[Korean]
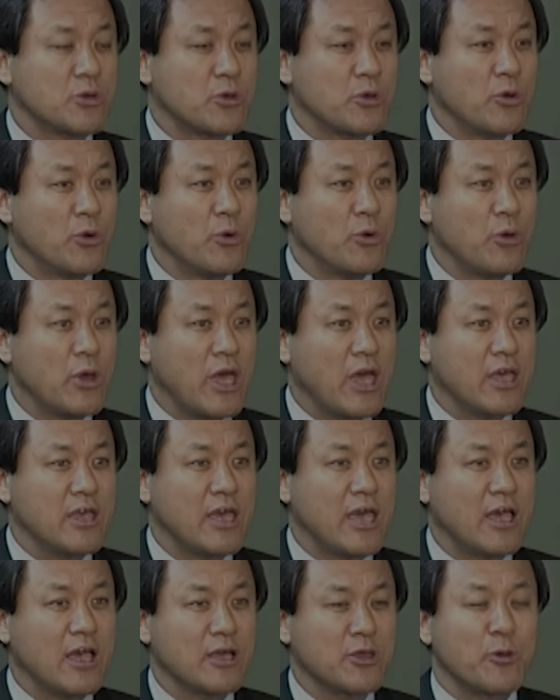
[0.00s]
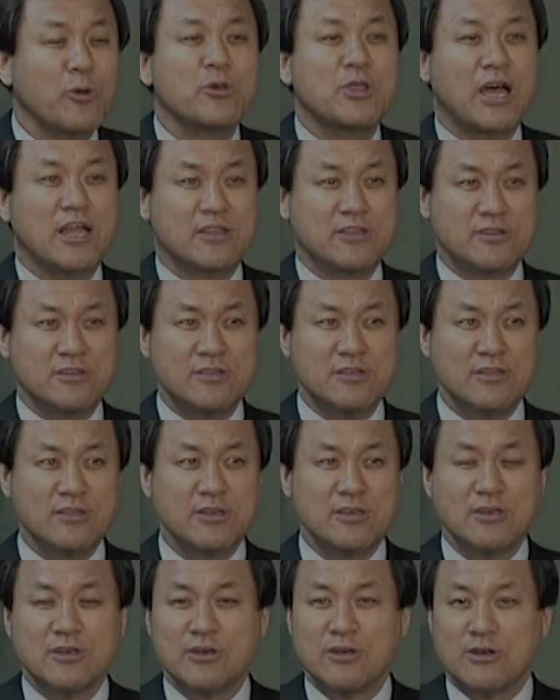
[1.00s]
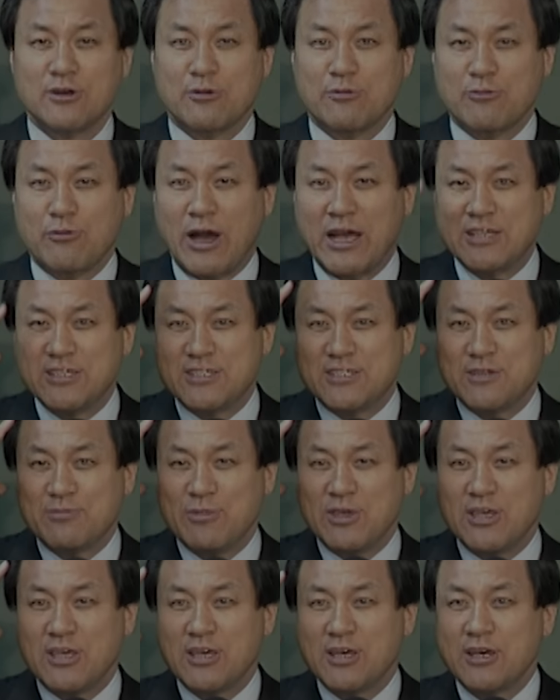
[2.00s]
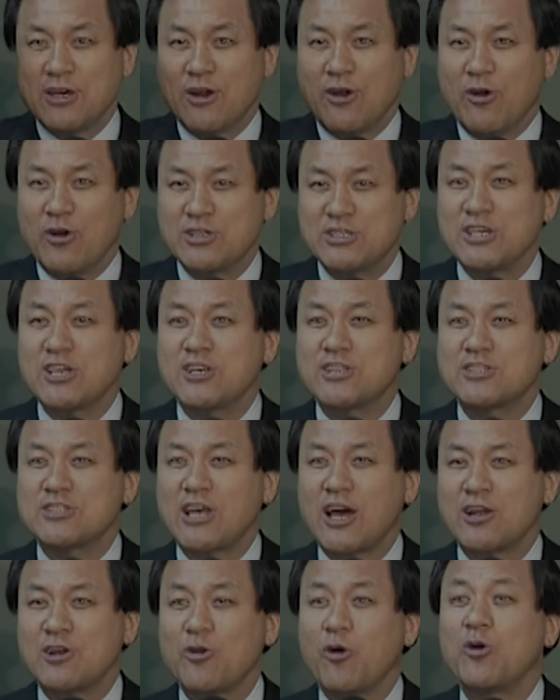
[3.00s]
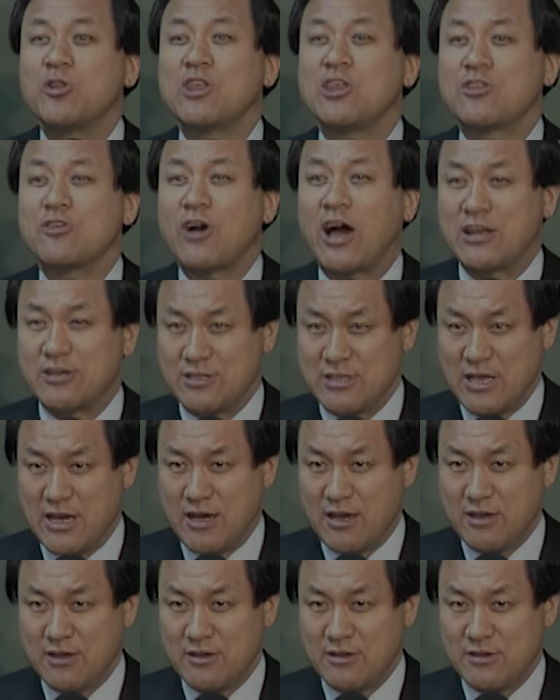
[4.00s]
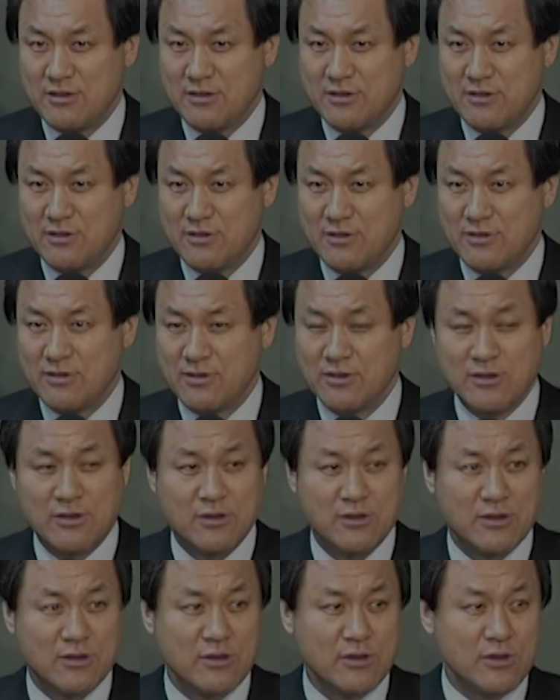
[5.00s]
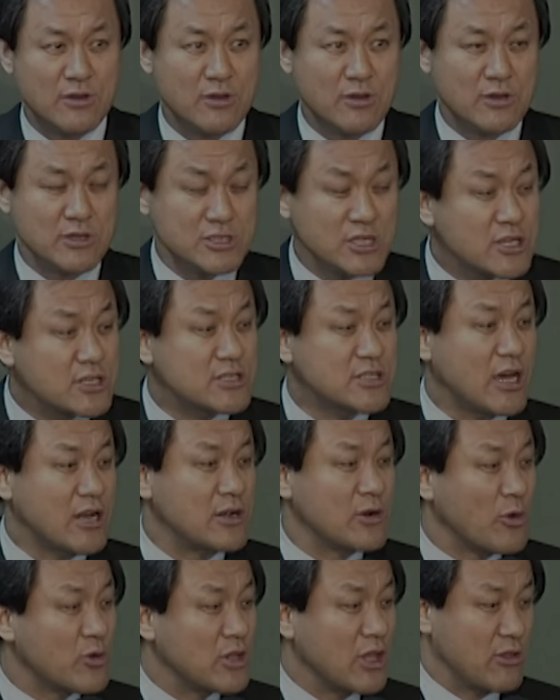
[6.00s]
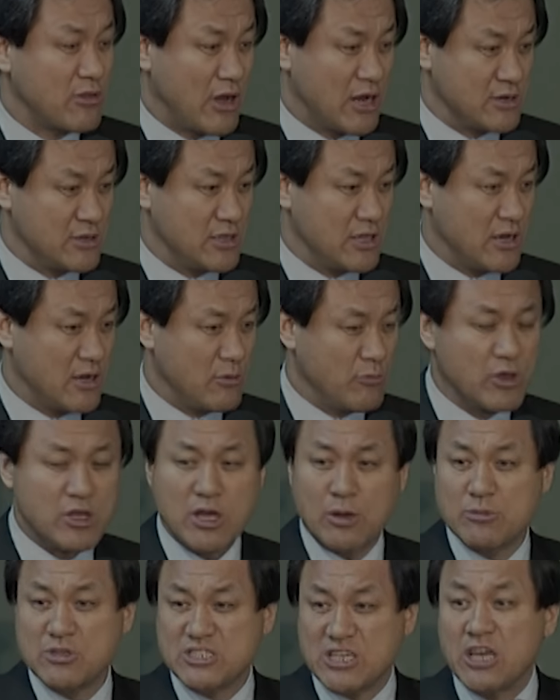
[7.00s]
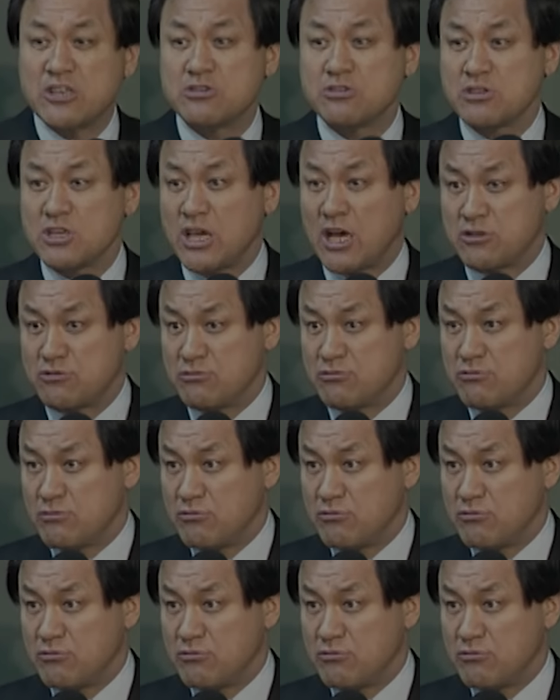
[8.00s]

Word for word: 교회의 교사들은 관심이 식사를 어디서 하느냐. 예, 식사를 어디서 하느냐. 왜냐하면 재정이 아주